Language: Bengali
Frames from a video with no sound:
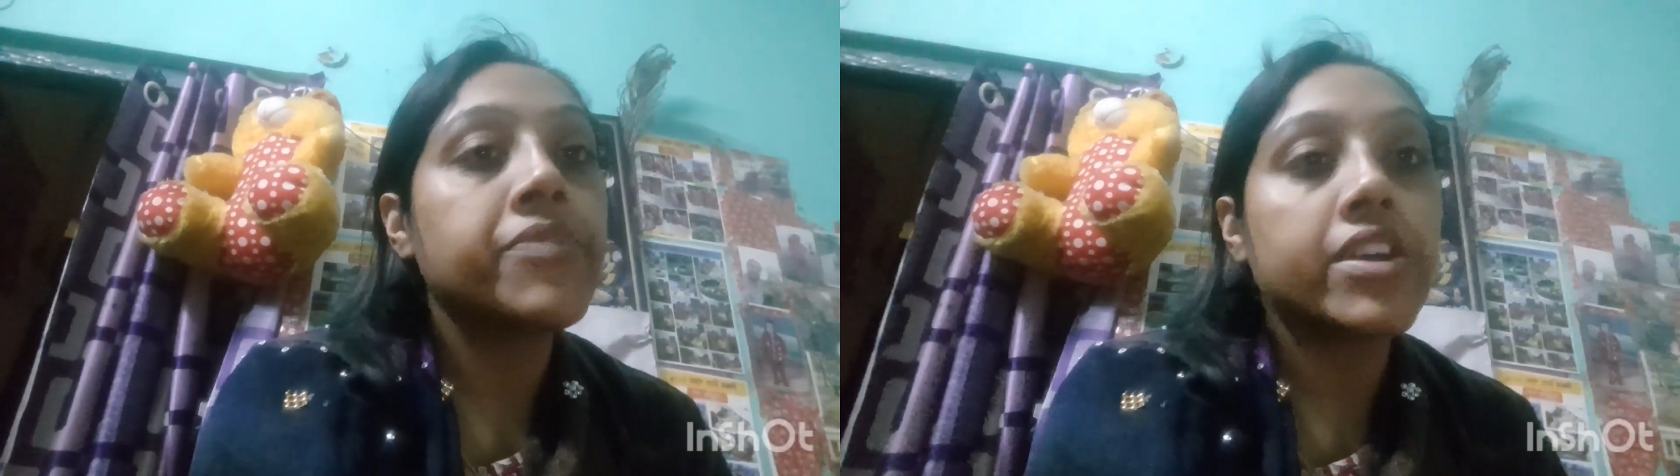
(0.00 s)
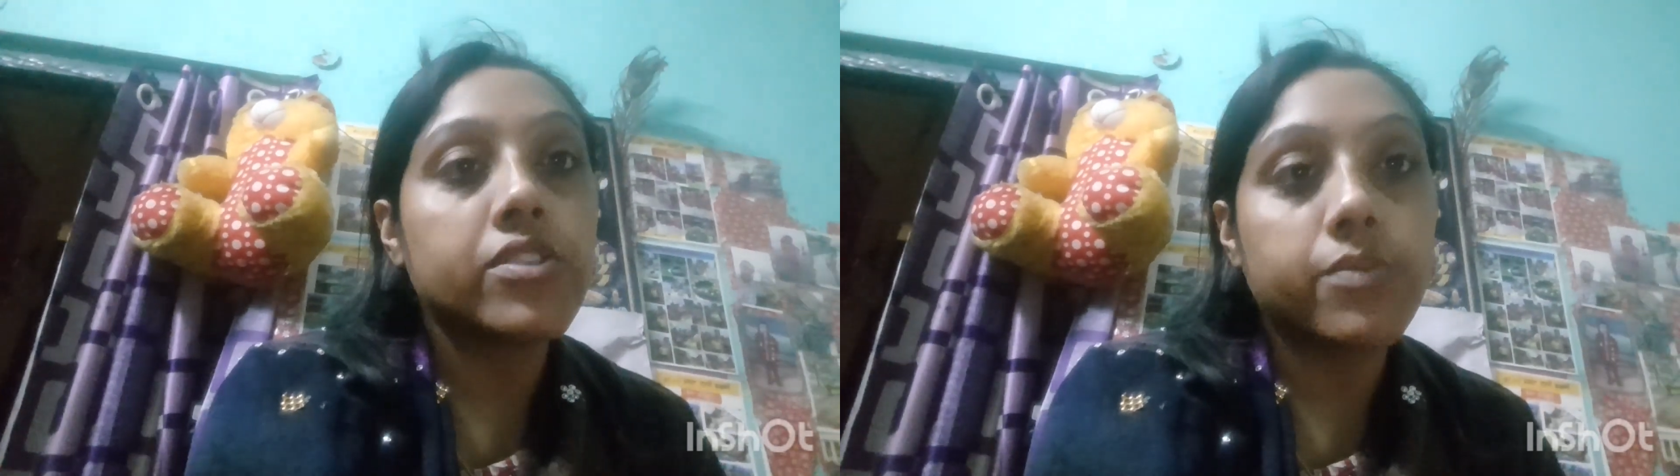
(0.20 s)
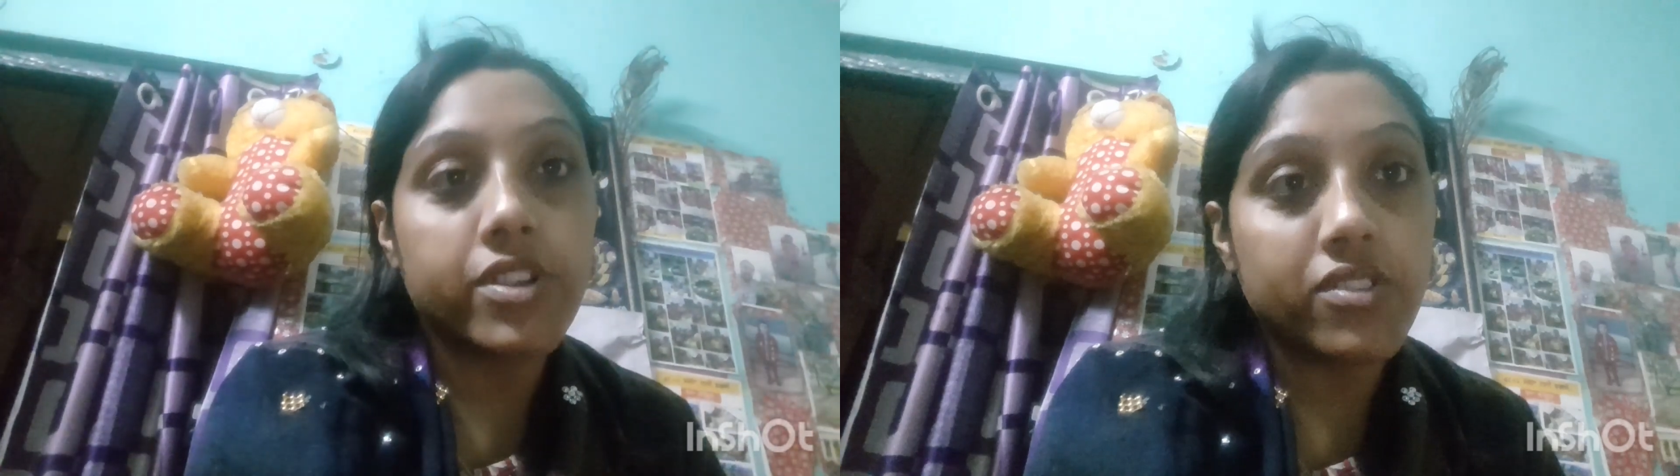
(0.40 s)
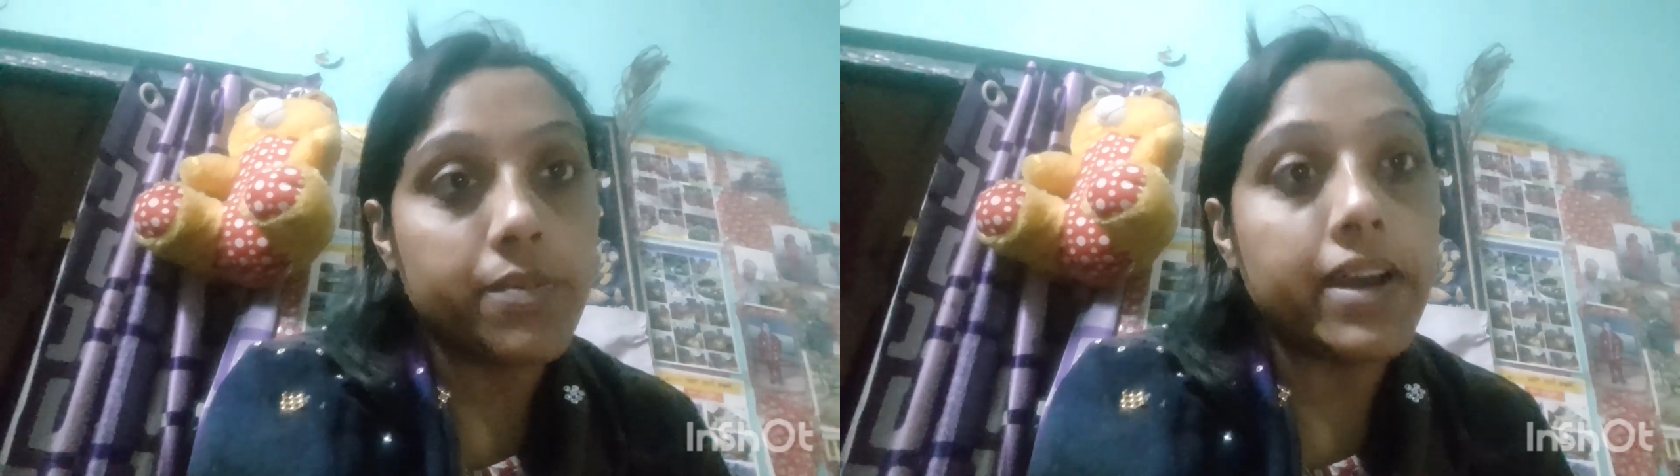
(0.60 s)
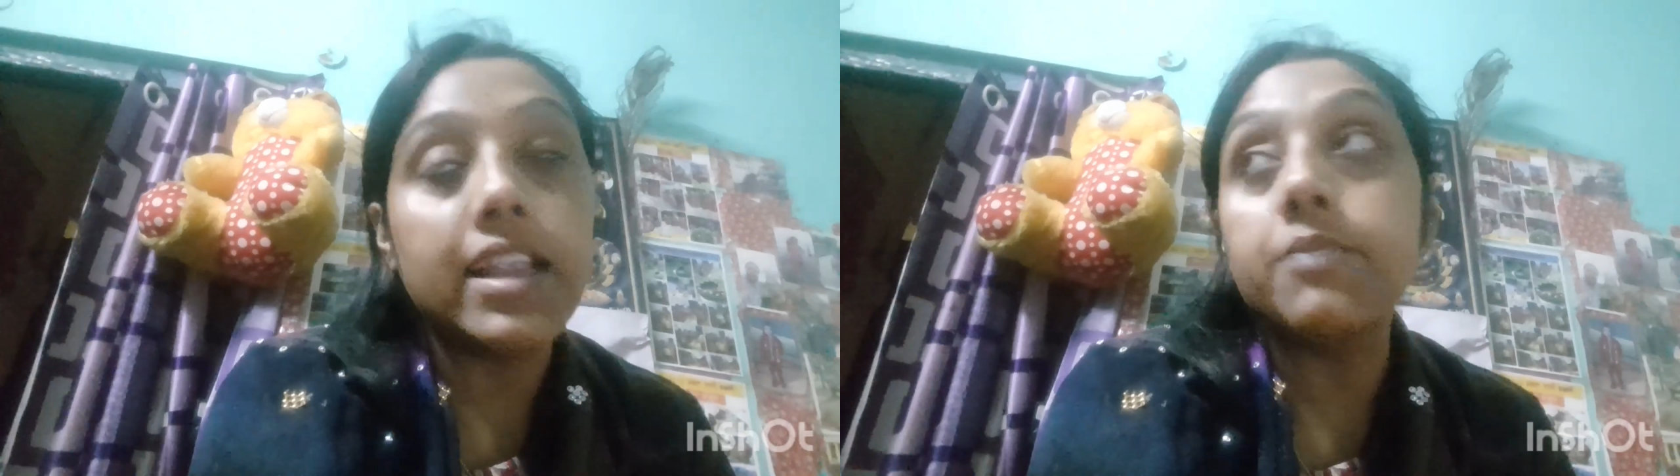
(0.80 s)
কিন্তু বেরোতে
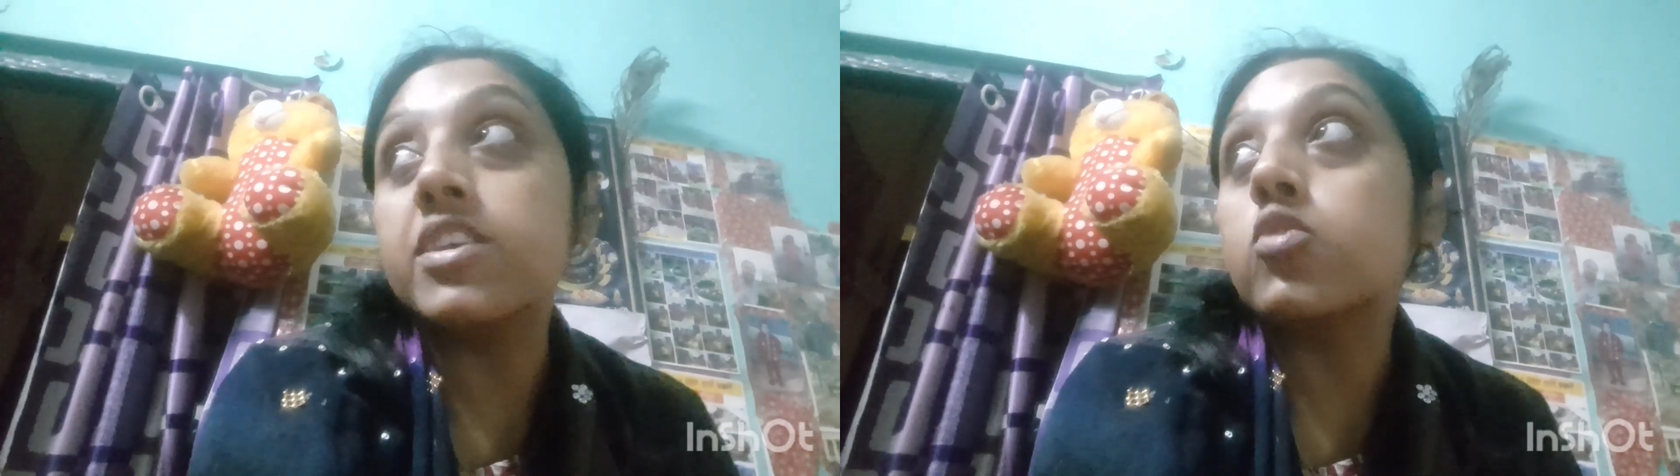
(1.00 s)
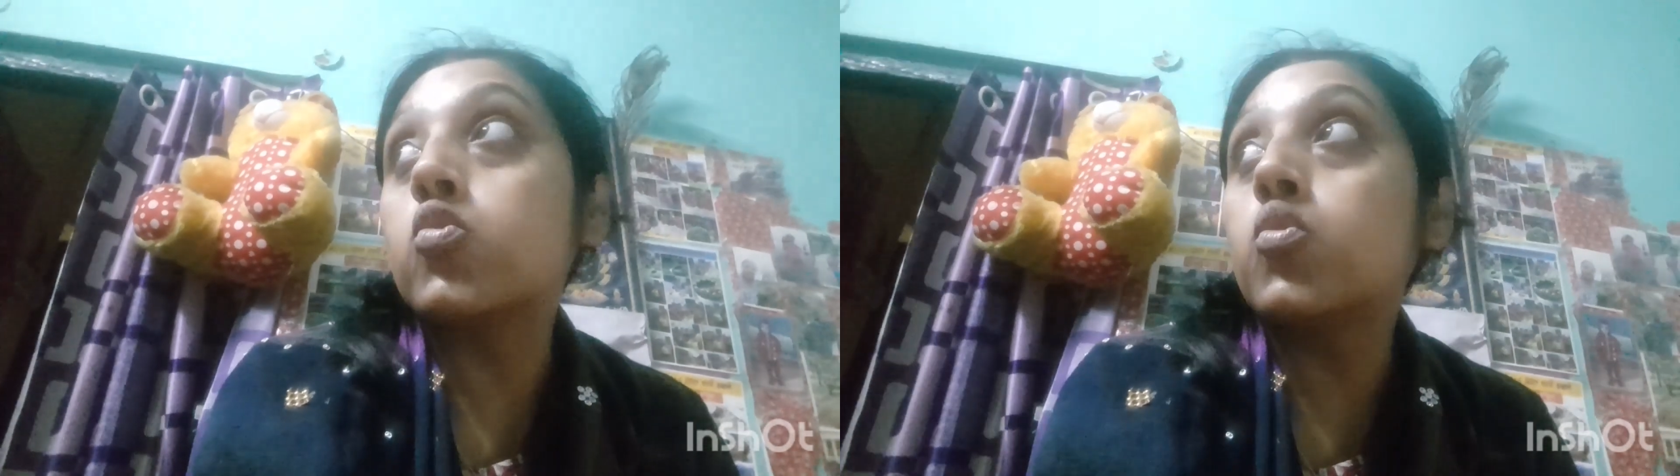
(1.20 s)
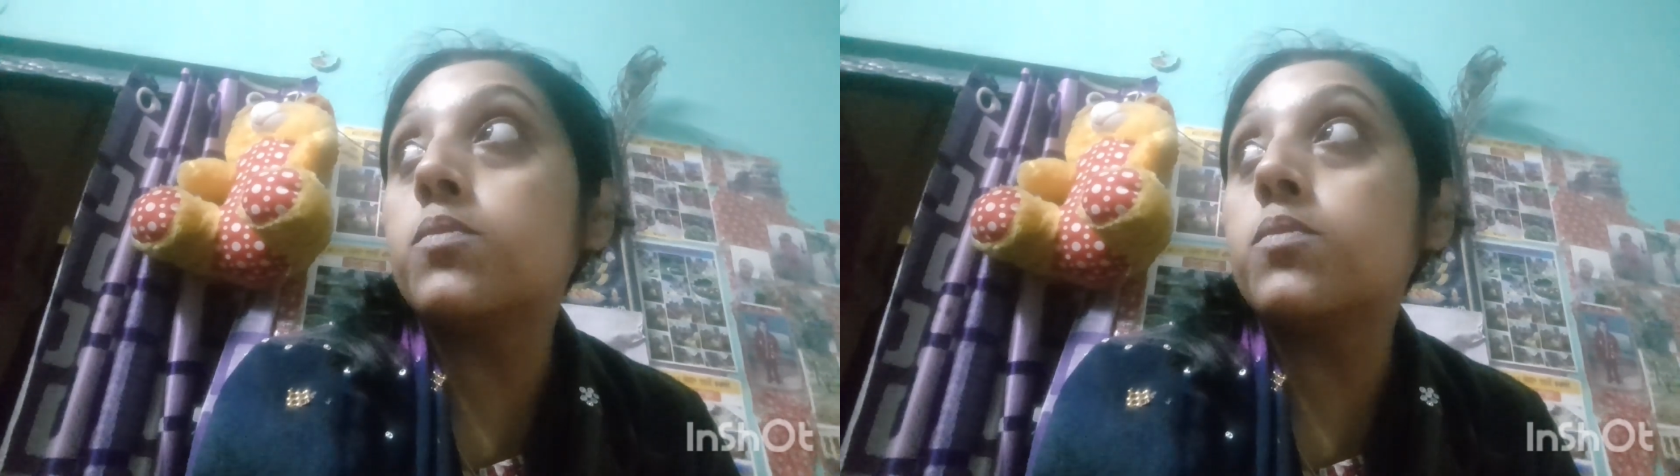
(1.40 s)
পারলাম না খুব